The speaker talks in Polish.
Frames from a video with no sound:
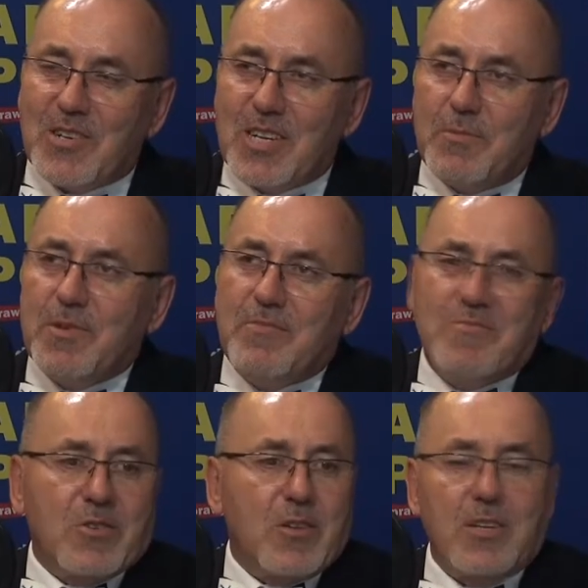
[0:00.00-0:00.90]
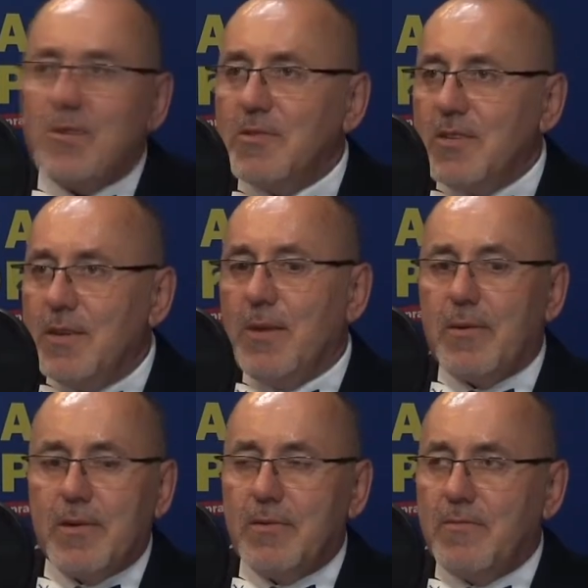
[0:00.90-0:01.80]
gdyby, szkoda, że nie
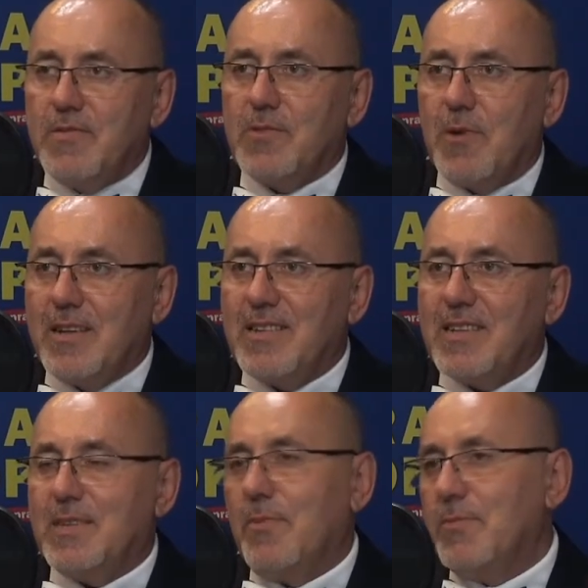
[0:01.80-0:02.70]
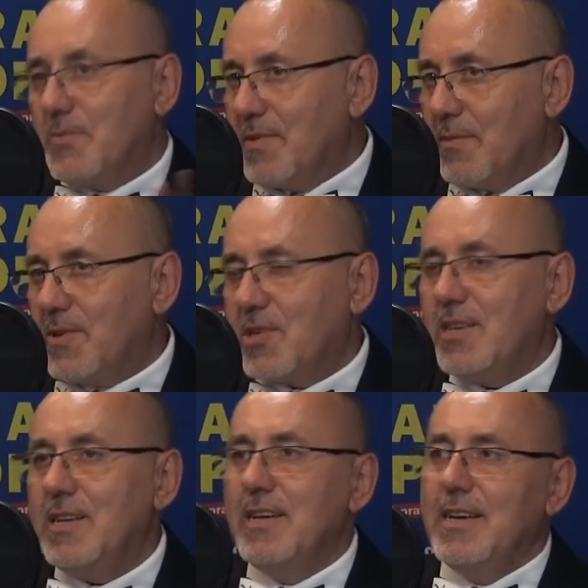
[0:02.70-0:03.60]
ma e, wizualizacji, bo byśmy
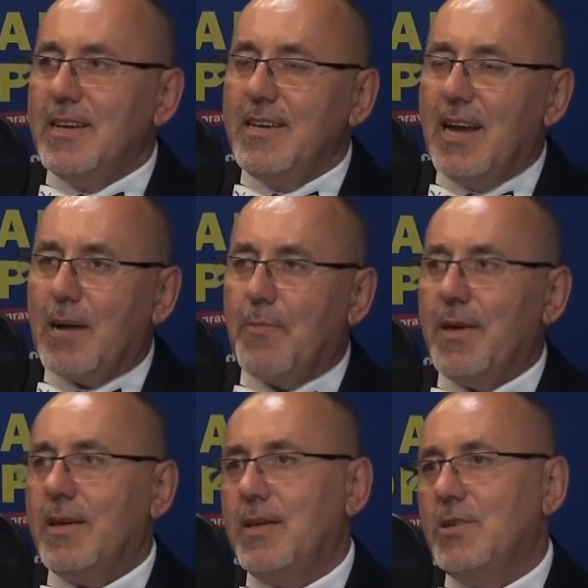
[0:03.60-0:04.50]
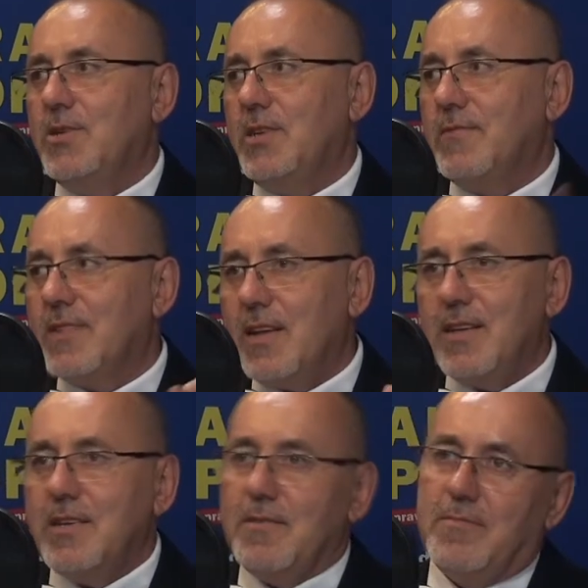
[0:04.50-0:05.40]
zobaczyli jak pięknie dzisiaj
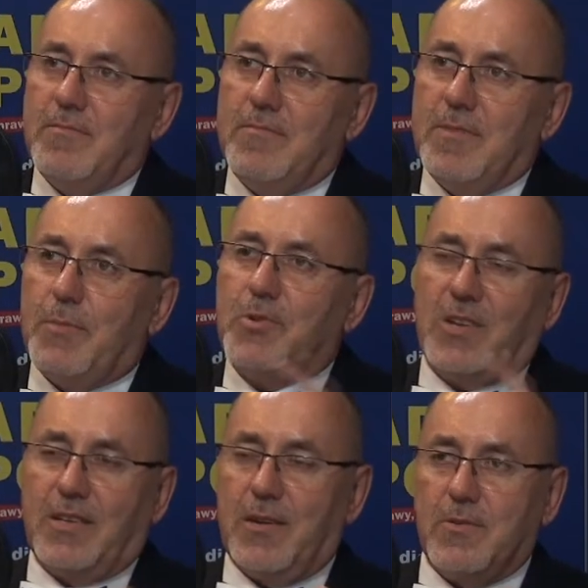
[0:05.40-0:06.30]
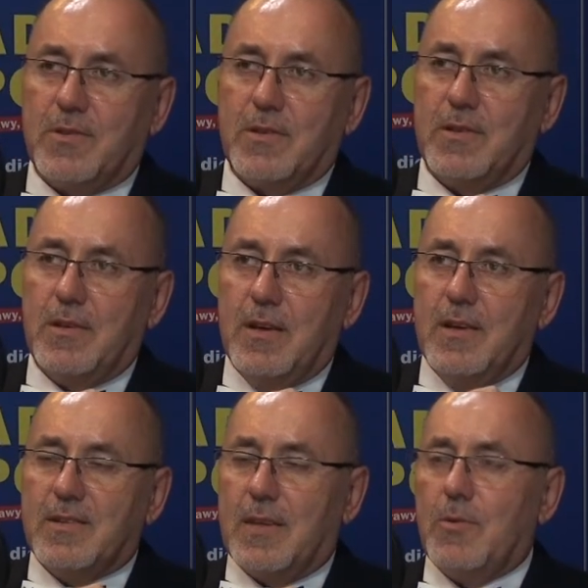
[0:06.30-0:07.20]
wcale nie, nie posiadając e,
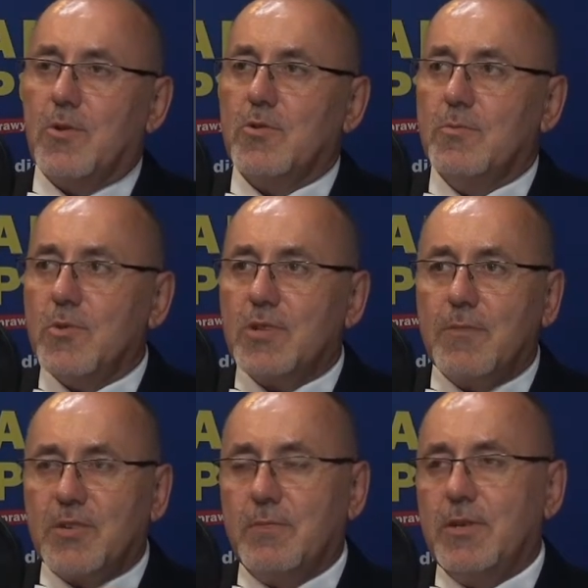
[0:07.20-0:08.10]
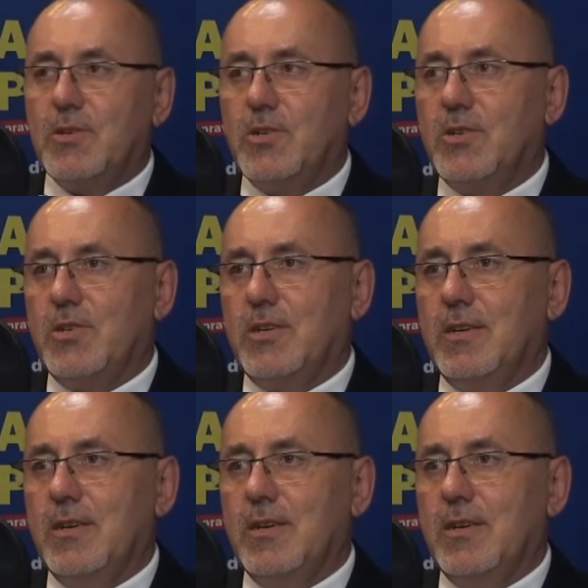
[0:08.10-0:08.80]
samochodu można przemieścić się